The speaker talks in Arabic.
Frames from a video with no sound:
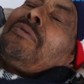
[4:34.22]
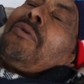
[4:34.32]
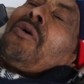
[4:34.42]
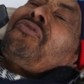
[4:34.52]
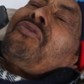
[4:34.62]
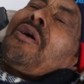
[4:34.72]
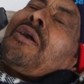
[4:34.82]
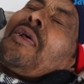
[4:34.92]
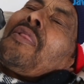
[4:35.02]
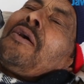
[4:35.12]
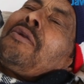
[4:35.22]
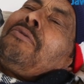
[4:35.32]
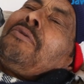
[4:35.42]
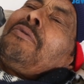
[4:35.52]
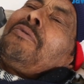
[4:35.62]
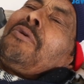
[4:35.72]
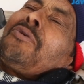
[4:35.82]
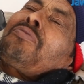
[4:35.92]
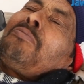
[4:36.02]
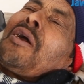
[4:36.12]
نحط ساك على داري
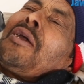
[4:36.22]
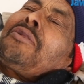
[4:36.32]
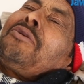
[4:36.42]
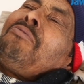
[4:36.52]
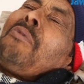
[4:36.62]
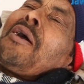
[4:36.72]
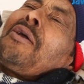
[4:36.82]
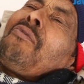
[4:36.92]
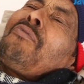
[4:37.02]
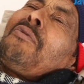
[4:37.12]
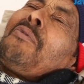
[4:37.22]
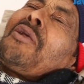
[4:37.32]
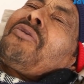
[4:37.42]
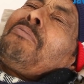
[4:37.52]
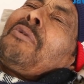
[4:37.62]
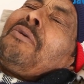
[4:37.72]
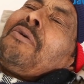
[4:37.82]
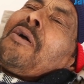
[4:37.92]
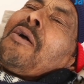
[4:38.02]
ونحط ماكلتي وما يومني وما لازمني